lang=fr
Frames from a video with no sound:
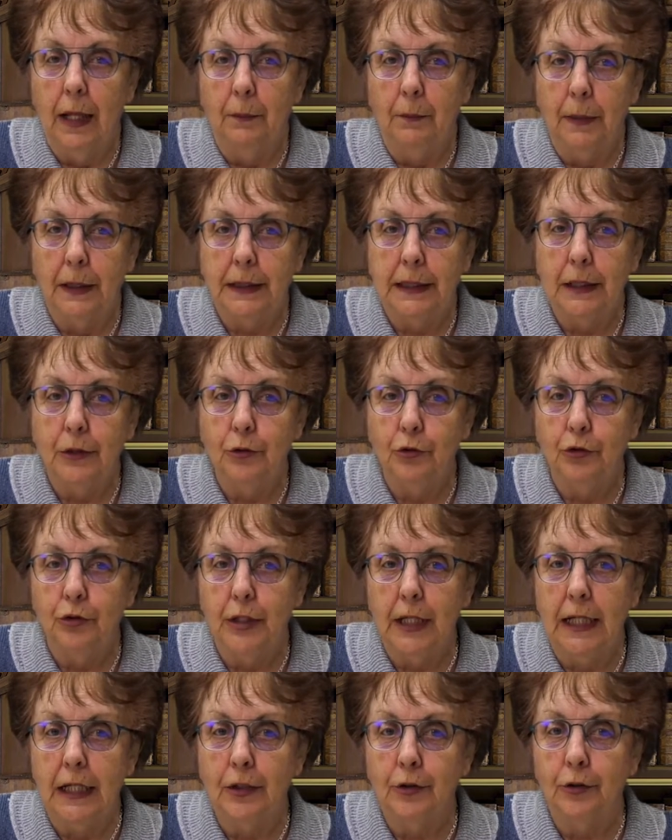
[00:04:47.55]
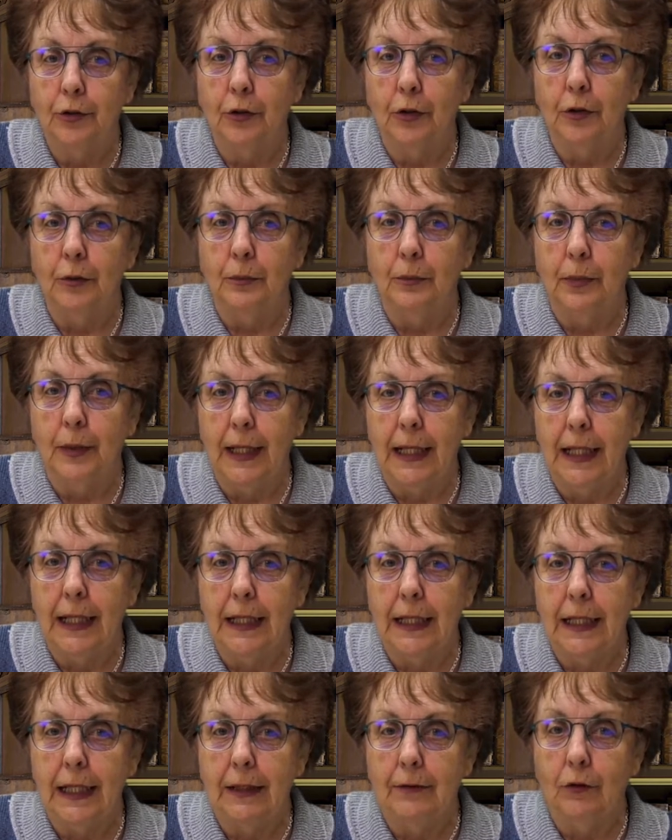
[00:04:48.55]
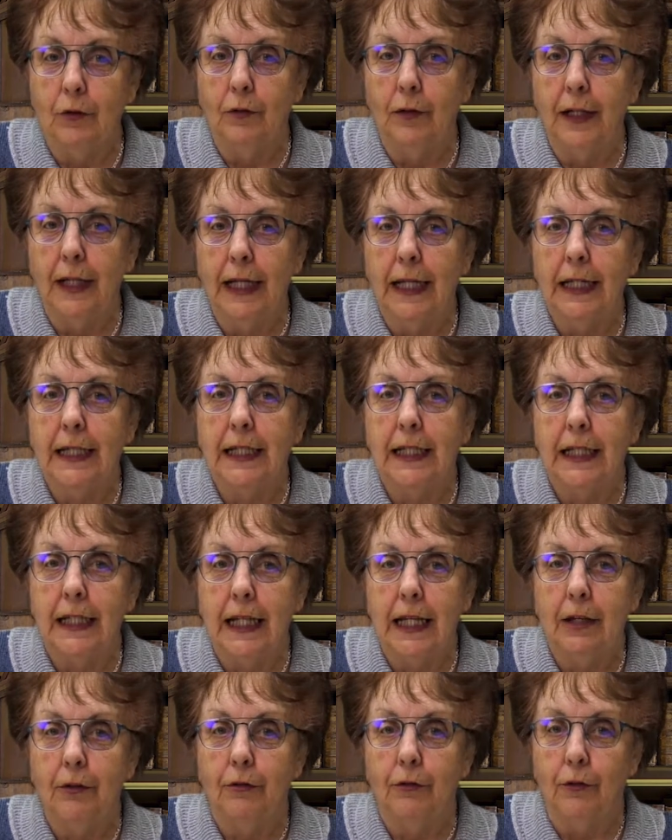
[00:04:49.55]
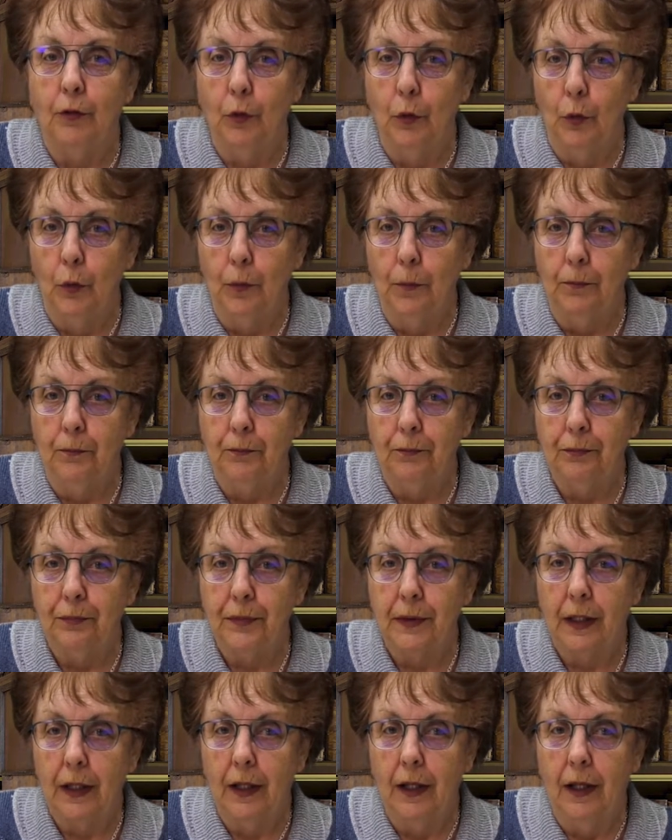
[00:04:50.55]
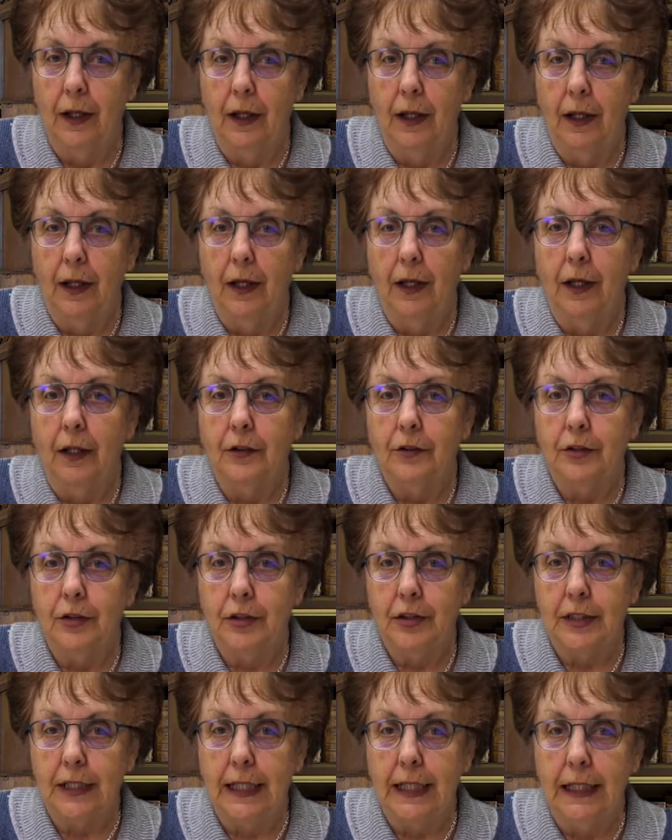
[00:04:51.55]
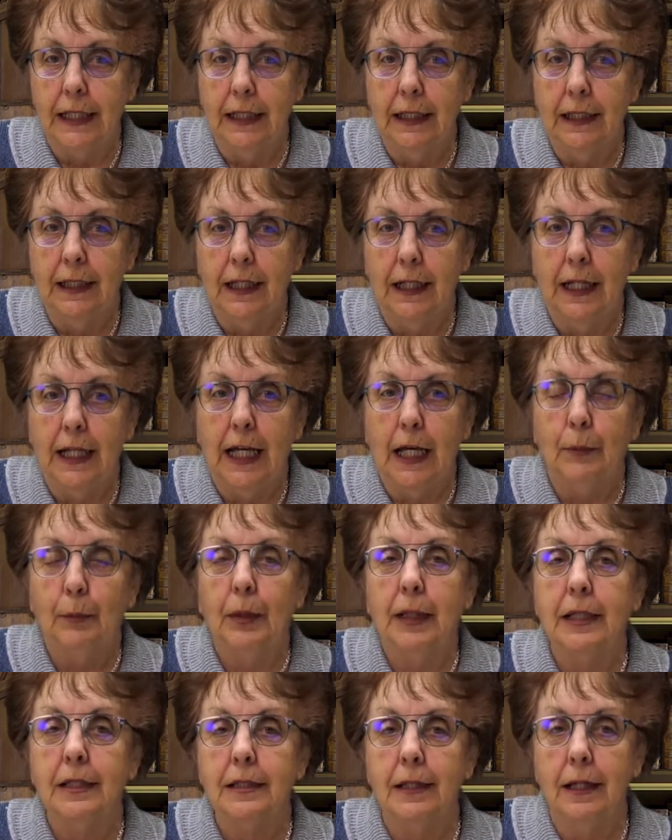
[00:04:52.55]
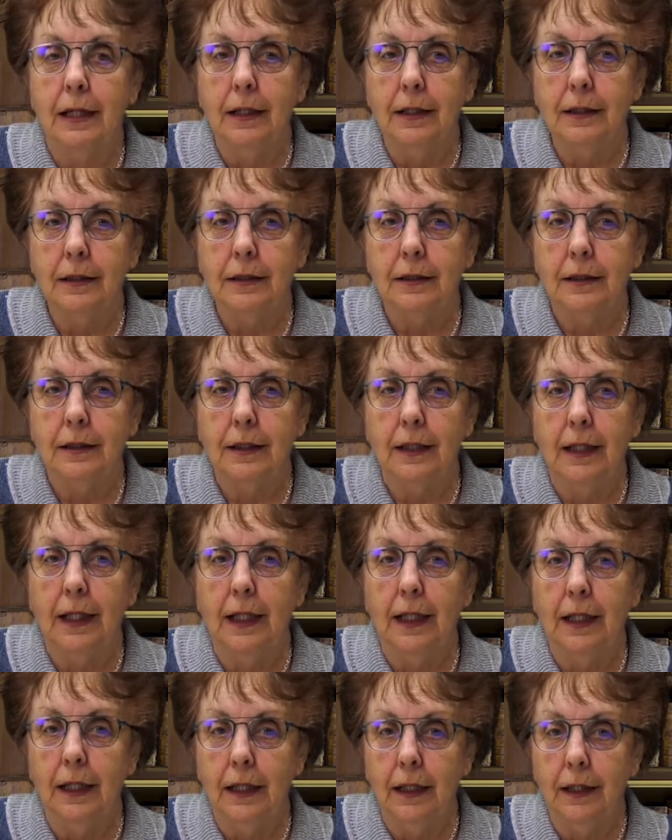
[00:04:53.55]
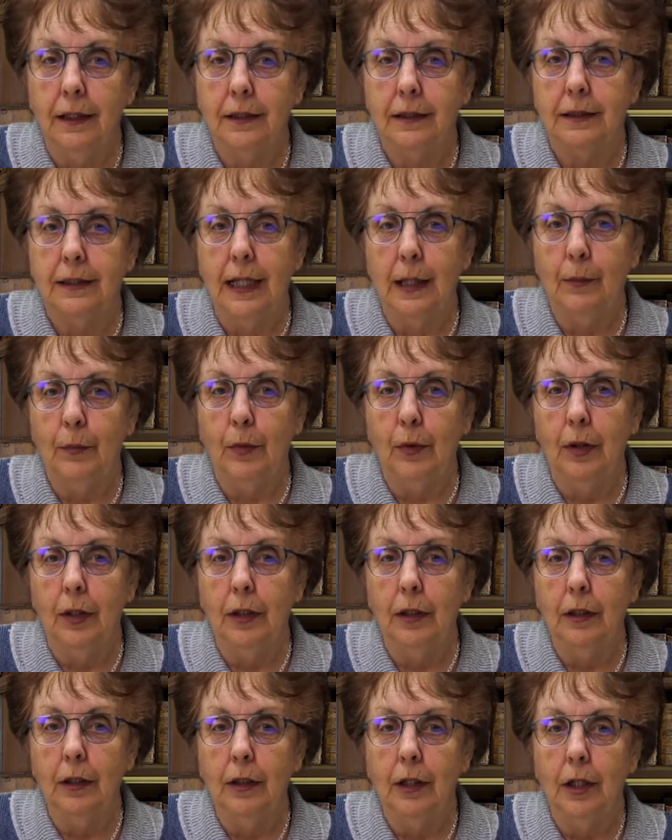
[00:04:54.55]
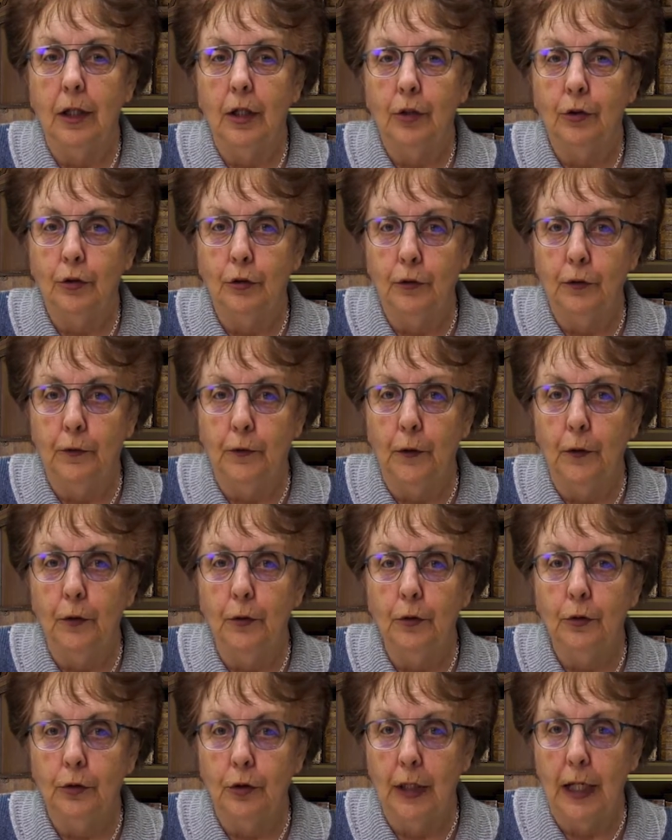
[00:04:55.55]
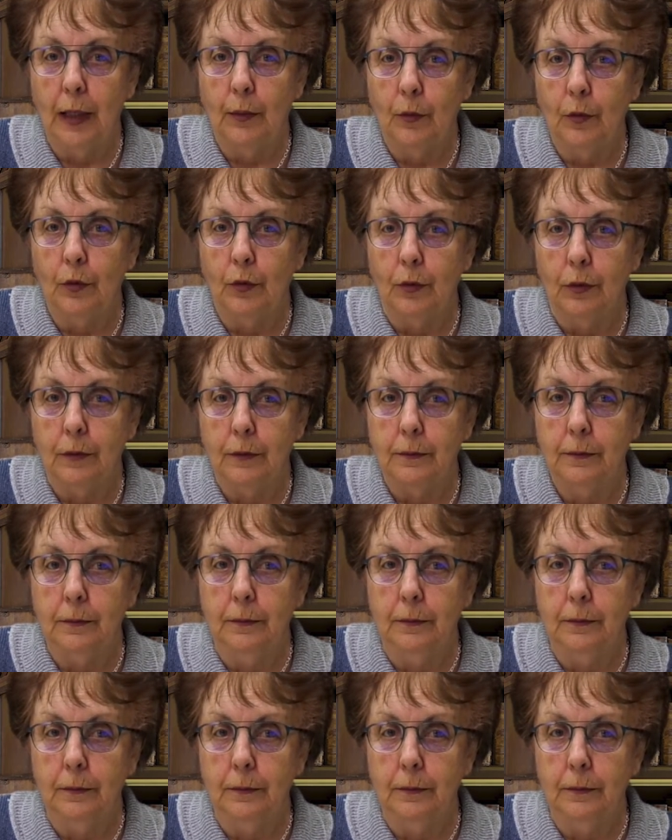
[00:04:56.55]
Mettez du sel sur une plaie et vous verrez qu'il est feu. Ce sel est présence et symbole du feu de l'amour.